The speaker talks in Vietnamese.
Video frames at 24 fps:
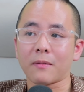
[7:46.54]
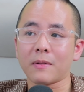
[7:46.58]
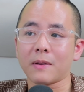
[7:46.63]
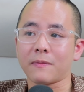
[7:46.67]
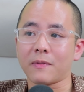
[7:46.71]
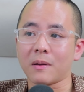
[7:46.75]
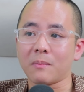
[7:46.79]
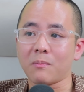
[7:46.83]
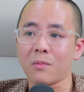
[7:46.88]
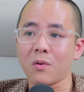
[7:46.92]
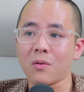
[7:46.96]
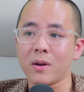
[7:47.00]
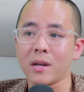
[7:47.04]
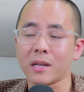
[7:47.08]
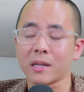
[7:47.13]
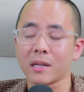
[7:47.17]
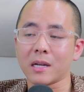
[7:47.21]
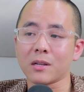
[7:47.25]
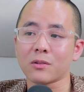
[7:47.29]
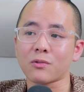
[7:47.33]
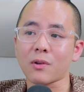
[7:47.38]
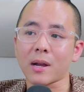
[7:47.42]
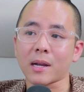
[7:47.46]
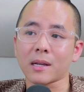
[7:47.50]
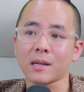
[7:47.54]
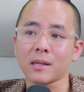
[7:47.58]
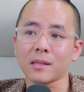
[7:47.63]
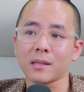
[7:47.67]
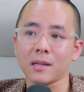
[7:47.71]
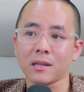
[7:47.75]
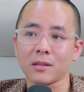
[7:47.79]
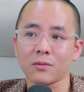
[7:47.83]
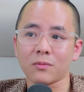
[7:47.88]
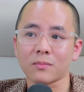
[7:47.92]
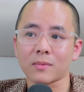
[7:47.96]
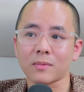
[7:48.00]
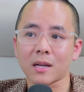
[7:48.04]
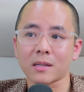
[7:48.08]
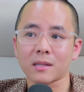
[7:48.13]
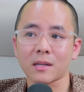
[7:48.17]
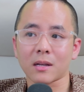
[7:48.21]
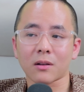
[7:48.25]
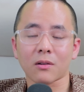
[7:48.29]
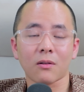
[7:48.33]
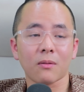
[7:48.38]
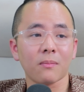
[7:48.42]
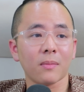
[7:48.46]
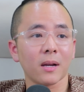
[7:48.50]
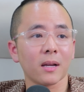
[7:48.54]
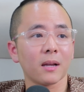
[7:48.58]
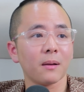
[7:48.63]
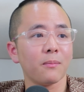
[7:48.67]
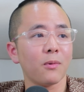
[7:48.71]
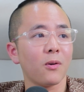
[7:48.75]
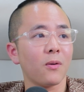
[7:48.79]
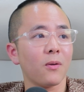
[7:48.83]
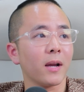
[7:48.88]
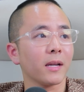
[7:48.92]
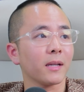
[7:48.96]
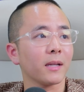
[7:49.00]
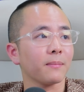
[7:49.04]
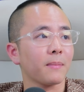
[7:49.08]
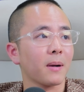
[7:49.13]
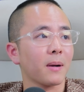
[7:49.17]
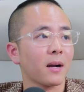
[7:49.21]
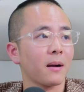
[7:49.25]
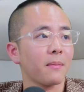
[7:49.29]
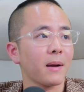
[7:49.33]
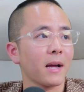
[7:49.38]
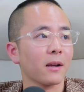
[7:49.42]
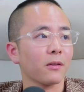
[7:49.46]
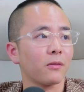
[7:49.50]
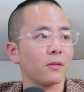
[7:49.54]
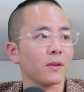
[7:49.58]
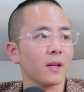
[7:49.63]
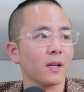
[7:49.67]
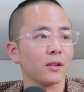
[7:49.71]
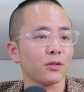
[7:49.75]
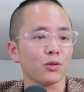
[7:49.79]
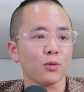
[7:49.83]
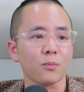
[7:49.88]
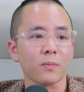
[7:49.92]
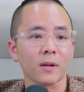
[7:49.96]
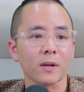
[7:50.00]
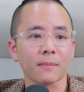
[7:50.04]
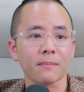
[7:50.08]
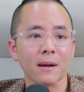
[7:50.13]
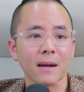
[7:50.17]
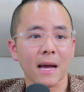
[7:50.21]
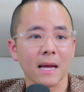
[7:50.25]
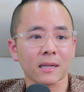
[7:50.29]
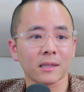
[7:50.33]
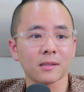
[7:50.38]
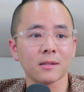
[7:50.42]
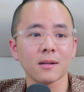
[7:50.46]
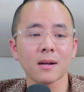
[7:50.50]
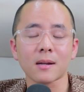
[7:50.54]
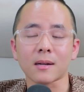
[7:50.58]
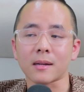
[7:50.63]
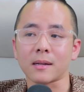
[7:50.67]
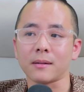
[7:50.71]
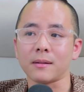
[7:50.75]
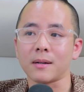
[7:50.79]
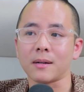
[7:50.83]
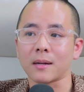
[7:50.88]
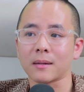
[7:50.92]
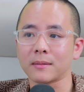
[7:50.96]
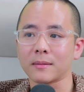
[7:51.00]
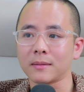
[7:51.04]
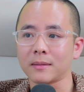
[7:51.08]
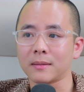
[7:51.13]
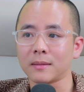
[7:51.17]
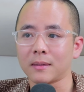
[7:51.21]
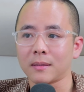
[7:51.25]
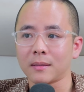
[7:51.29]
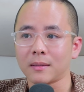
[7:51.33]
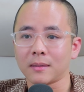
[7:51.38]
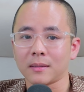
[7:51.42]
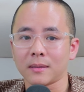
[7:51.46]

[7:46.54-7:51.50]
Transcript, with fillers: Tí nói về phần mô hình kinh doanh ấy, thì chúng ta sẽ có mấy cái mô hình mà các bạn có thể dùng cái bán trước này được.